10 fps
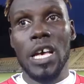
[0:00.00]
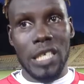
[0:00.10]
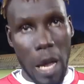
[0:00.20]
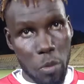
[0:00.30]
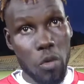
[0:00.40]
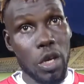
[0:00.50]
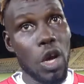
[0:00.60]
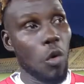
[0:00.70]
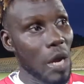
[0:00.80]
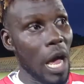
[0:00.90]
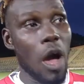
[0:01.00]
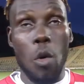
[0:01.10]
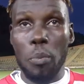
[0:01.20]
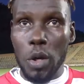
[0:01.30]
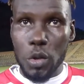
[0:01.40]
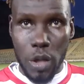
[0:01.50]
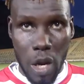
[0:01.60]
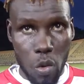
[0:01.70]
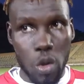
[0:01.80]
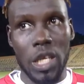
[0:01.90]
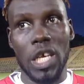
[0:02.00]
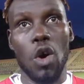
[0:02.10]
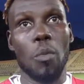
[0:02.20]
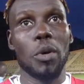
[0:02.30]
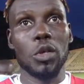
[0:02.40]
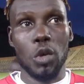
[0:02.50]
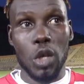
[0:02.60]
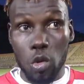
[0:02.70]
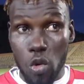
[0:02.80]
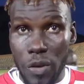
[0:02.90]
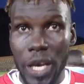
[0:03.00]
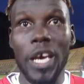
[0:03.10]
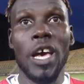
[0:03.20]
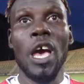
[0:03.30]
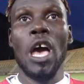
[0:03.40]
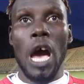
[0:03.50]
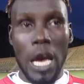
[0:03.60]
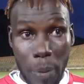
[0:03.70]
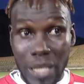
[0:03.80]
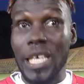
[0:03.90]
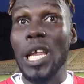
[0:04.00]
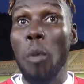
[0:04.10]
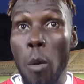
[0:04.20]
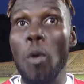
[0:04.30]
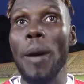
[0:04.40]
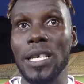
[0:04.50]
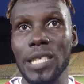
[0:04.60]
ça prouve que voilà, on peut se rencontrer, on peut se retrouver et passer des bons moments